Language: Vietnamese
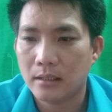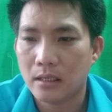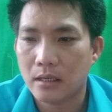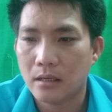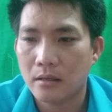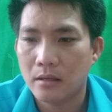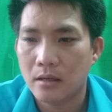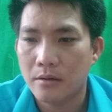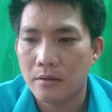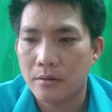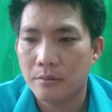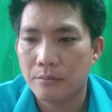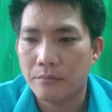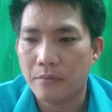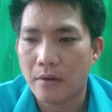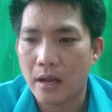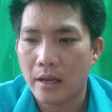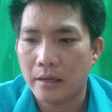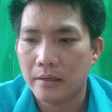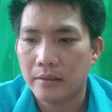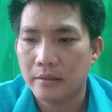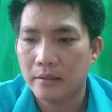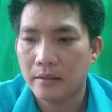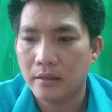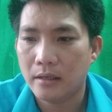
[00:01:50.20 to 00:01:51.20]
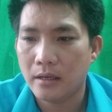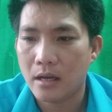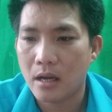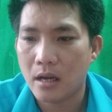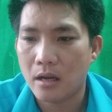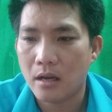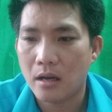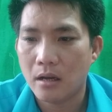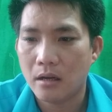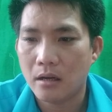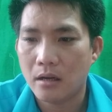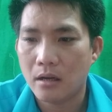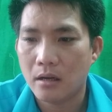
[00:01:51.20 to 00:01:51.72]
là lý do là
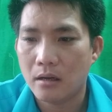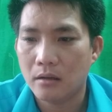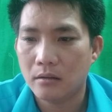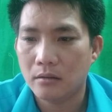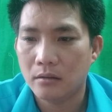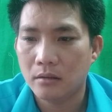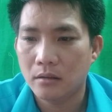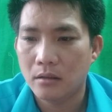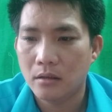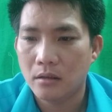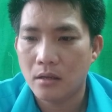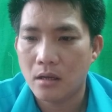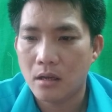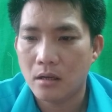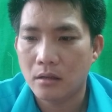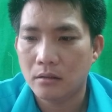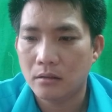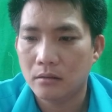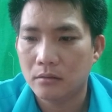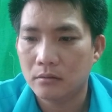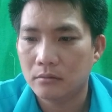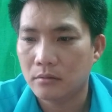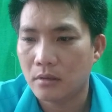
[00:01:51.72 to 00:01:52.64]
bạn chưa đủ tuổi để